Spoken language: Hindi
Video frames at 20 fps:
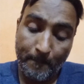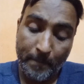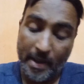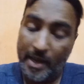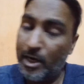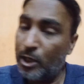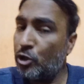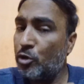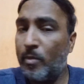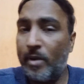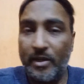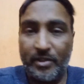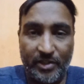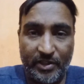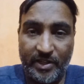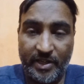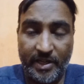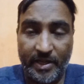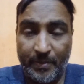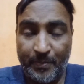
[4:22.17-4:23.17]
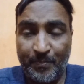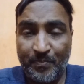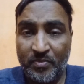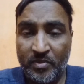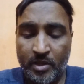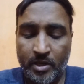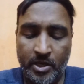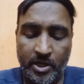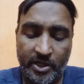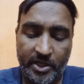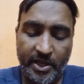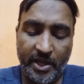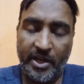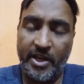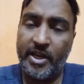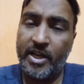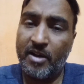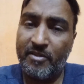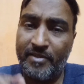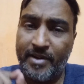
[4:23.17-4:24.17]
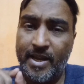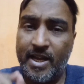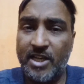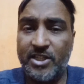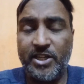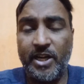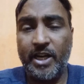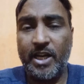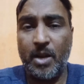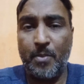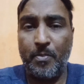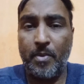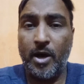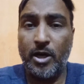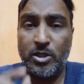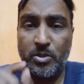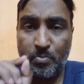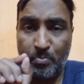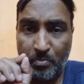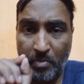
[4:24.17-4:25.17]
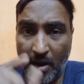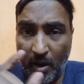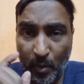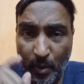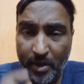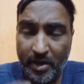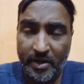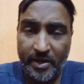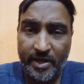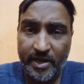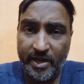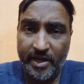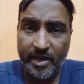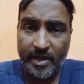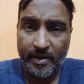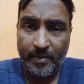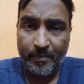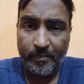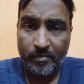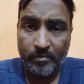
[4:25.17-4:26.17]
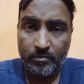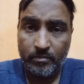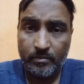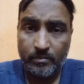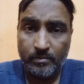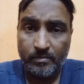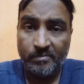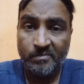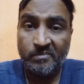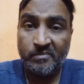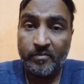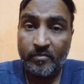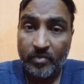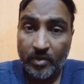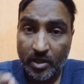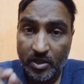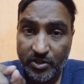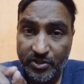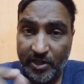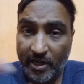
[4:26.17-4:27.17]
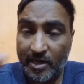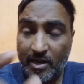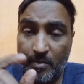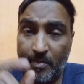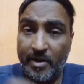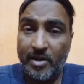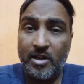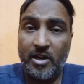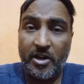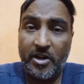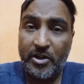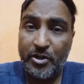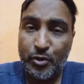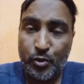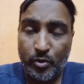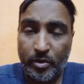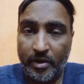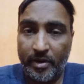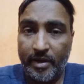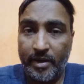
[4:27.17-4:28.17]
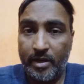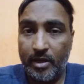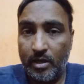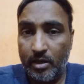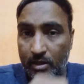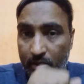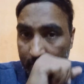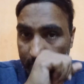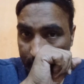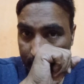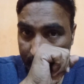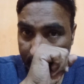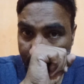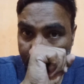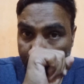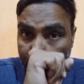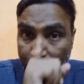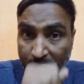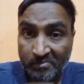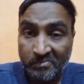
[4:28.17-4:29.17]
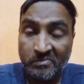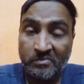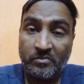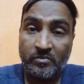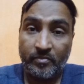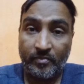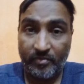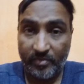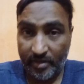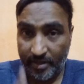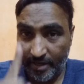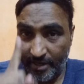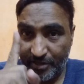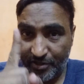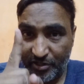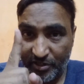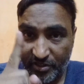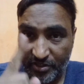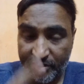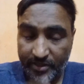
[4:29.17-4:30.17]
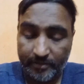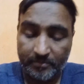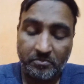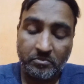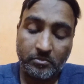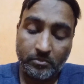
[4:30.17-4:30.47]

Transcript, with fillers: पहले तो बात यह है कि रिकवरी एजेंट के पास पावर नहीं है सेटलमेंट लेटर इशू करने का एक चीज